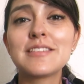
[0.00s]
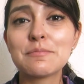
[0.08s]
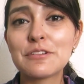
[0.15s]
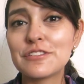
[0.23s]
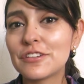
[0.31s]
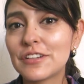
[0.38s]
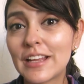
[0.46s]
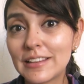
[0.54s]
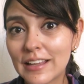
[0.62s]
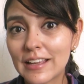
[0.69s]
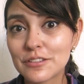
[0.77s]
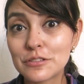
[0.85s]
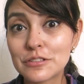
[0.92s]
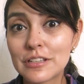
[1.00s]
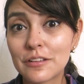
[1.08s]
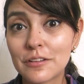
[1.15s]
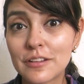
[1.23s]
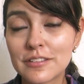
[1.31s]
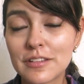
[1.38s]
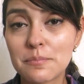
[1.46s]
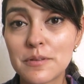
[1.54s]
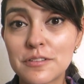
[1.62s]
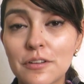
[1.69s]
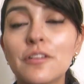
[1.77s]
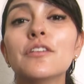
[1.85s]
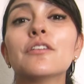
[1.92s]
emocionante que sucedió en este
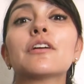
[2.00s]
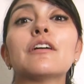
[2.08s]
episodio,